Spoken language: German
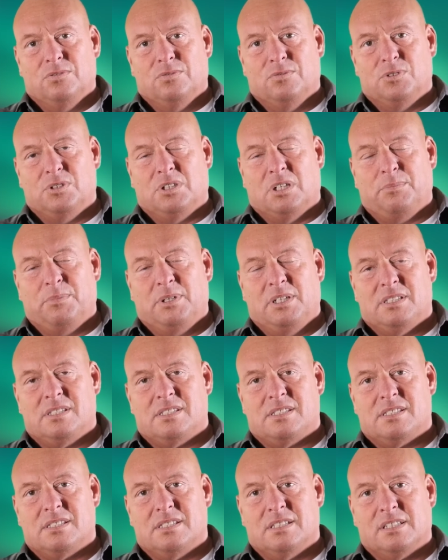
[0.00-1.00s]
wo
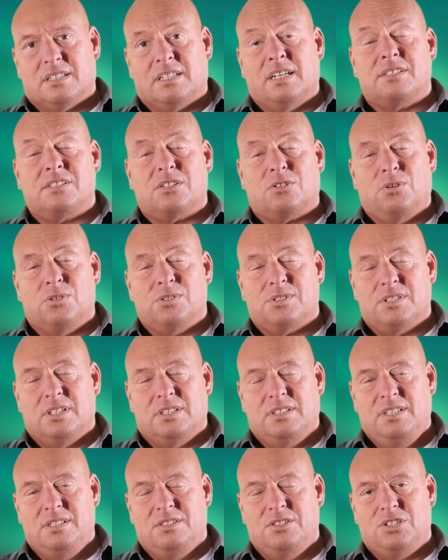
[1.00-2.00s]
damals Kaiser
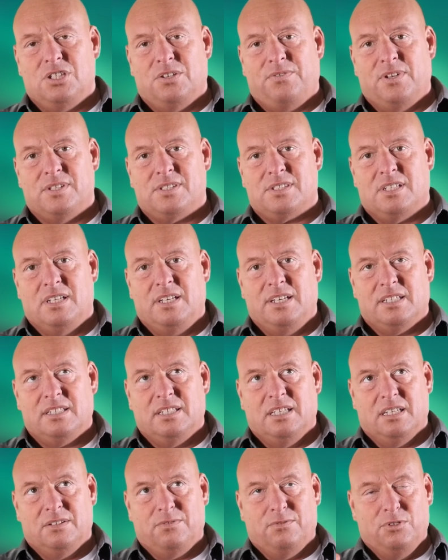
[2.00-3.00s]
Konstantin sich ja
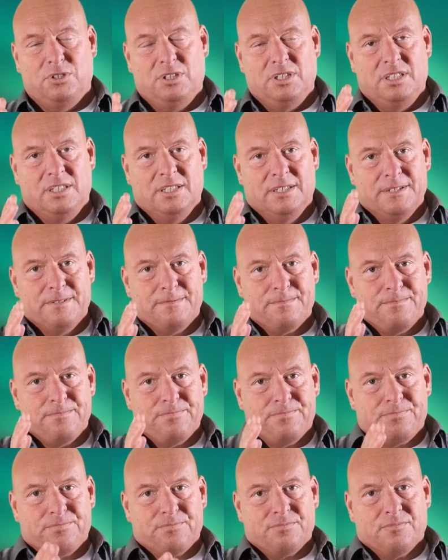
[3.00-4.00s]
festgelegt hat für die
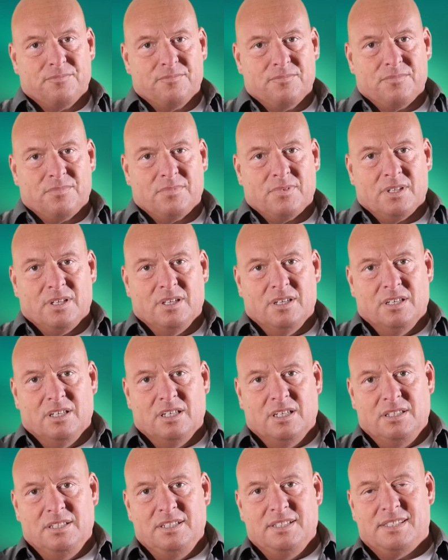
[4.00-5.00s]

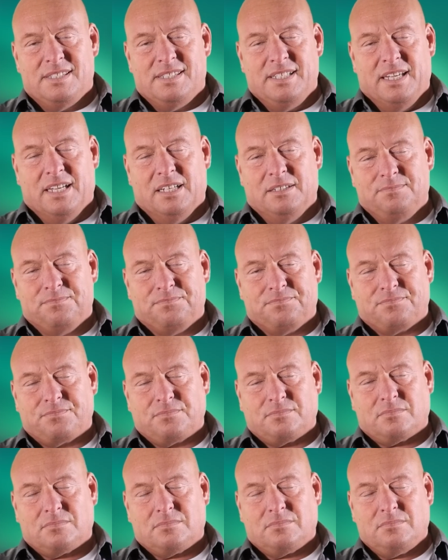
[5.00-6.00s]
äh, Nicea,
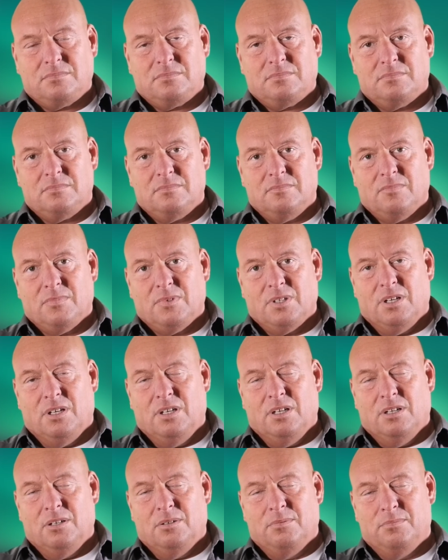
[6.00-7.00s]

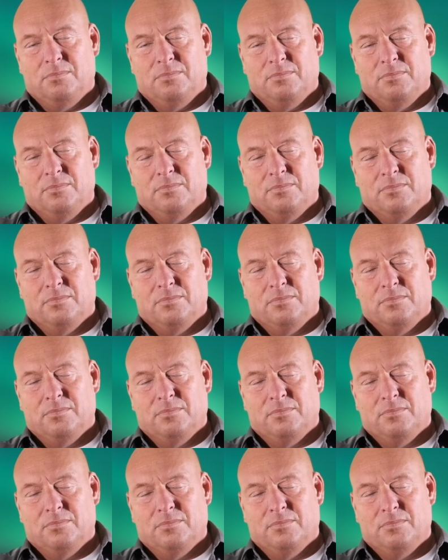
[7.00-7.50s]
ähm,